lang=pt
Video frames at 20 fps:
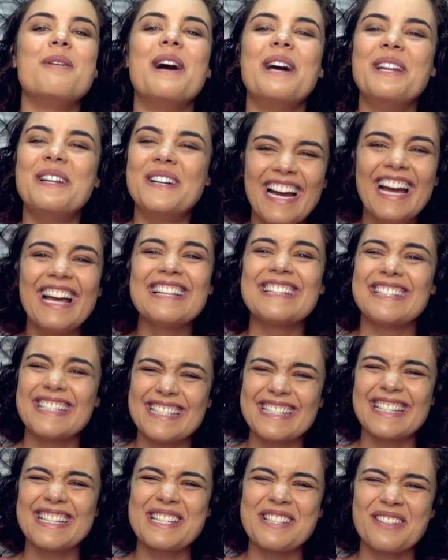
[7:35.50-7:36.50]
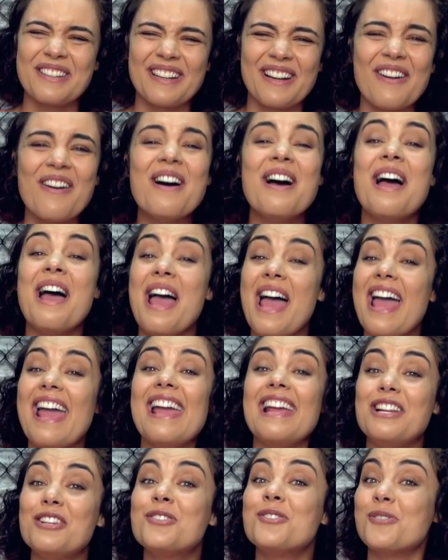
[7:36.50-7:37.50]
mano, é sensacional.
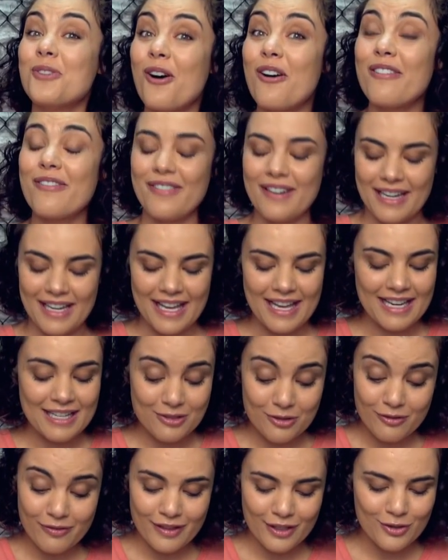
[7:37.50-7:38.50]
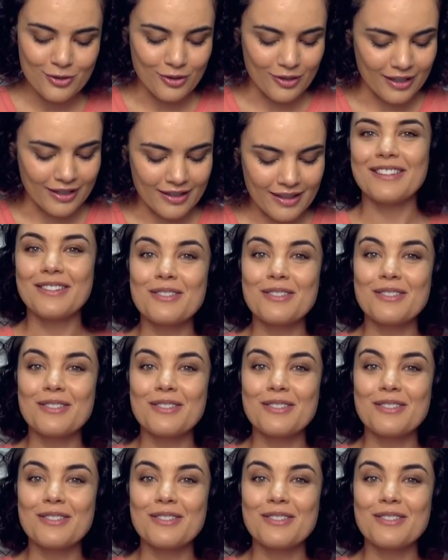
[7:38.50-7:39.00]
Ele sofre, ele é sofredor.